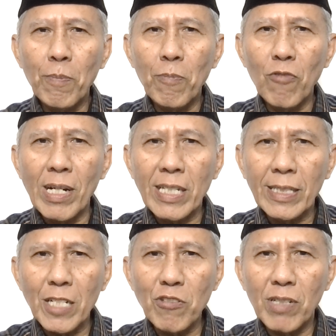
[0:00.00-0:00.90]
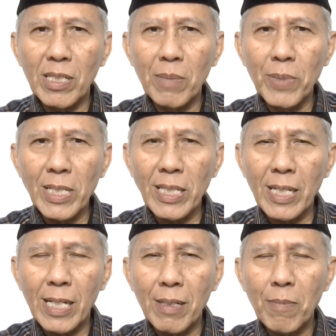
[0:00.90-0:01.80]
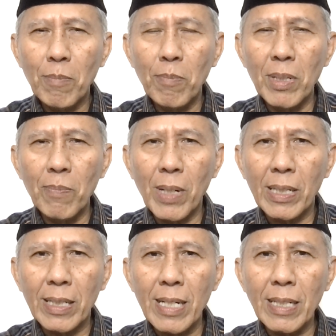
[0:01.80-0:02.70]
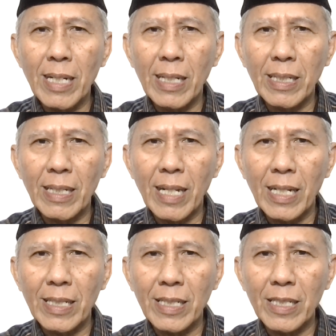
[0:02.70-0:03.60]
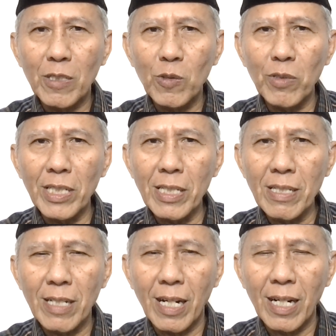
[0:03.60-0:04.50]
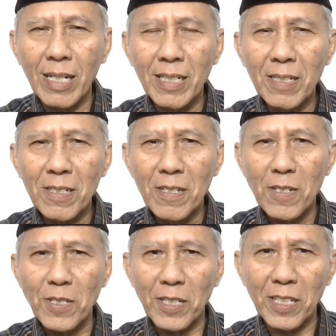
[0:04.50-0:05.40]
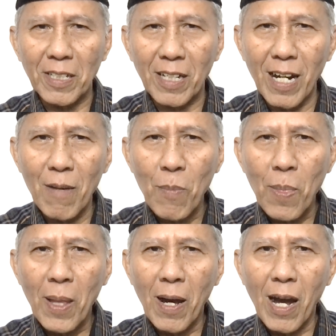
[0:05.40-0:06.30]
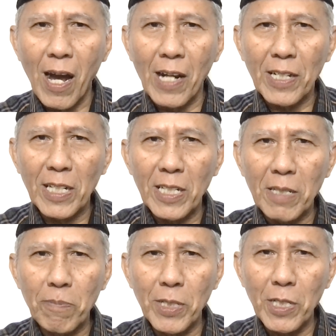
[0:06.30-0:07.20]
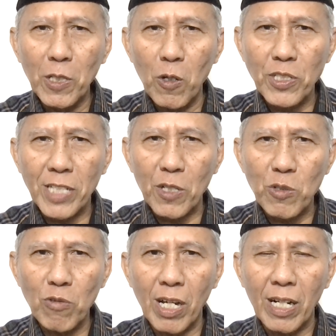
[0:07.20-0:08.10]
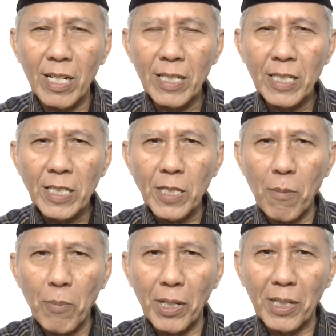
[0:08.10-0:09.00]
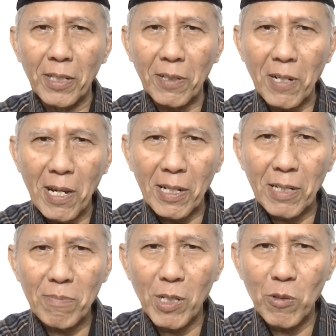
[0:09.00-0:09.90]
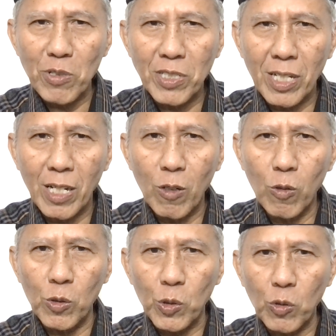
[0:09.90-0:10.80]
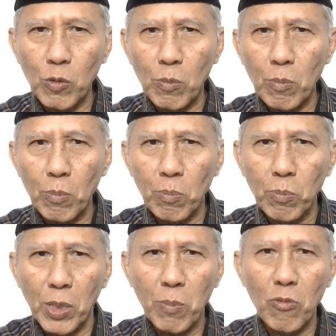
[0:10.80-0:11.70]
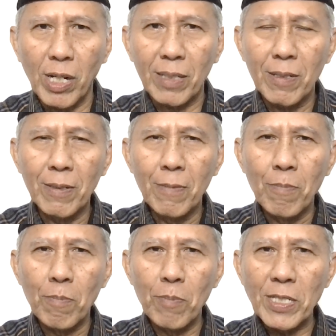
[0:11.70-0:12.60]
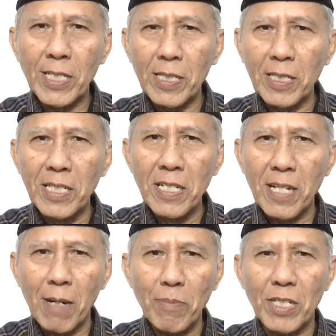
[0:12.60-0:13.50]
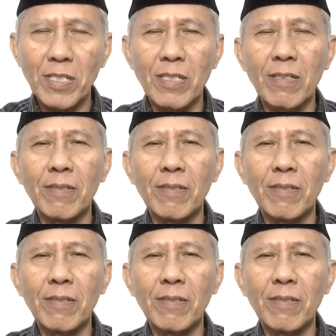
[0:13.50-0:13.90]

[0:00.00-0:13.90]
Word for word: wanita juga demikian memandang laki-laki itu indah. Sehingga ada libido seksual yang menggerakkan manusia untuk berbuat menjadi dinamis.